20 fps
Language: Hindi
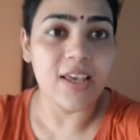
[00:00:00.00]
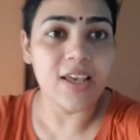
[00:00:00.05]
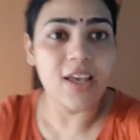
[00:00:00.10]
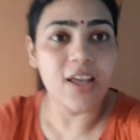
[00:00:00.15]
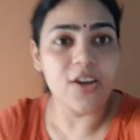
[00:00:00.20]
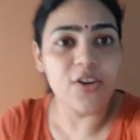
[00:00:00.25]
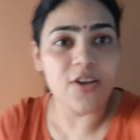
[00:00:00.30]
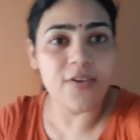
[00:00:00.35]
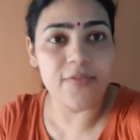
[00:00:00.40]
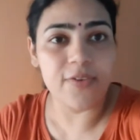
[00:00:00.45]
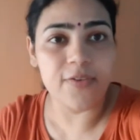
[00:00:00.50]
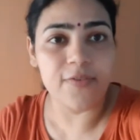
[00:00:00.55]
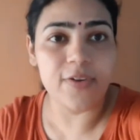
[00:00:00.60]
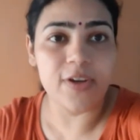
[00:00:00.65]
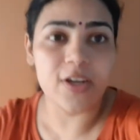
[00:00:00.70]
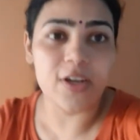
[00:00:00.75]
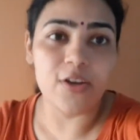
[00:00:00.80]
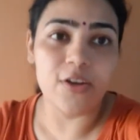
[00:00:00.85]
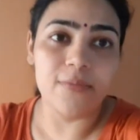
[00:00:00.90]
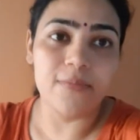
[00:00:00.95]
हेलो
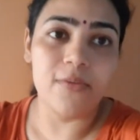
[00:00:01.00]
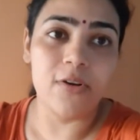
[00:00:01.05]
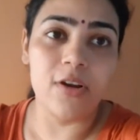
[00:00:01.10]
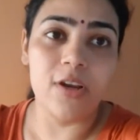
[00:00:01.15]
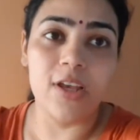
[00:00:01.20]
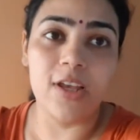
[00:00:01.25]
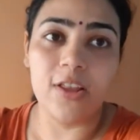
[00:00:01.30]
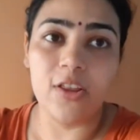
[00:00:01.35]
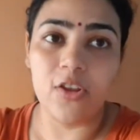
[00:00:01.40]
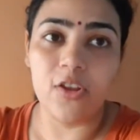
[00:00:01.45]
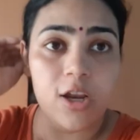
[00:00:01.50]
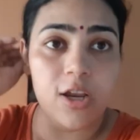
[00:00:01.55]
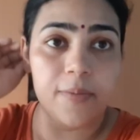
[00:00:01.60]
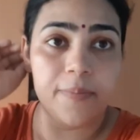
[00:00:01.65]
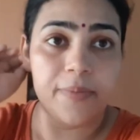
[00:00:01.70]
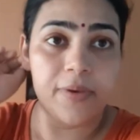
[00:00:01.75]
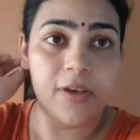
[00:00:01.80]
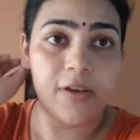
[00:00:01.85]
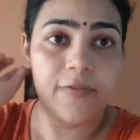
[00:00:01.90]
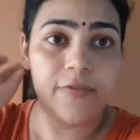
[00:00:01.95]
एवरीवन गुड मॉर्निंग तो
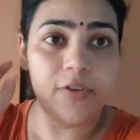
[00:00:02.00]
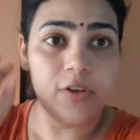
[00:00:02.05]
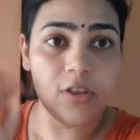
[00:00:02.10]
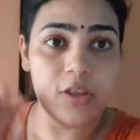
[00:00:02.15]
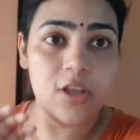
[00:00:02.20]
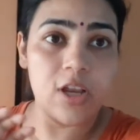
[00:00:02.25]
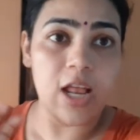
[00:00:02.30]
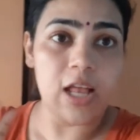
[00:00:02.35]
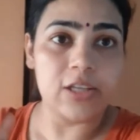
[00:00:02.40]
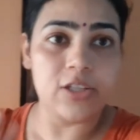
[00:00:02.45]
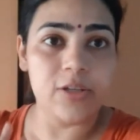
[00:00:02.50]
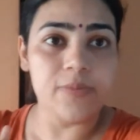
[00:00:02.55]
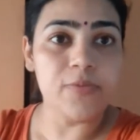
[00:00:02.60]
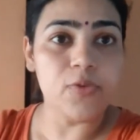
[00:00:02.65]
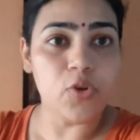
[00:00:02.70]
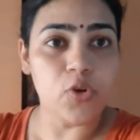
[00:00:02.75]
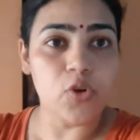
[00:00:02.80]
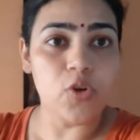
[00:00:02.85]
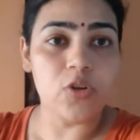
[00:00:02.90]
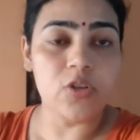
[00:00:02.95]
अभी अभियुक्त और आजम
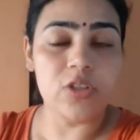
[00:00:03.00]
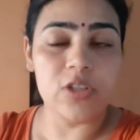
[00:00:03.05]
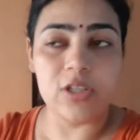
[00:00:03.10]
दोनों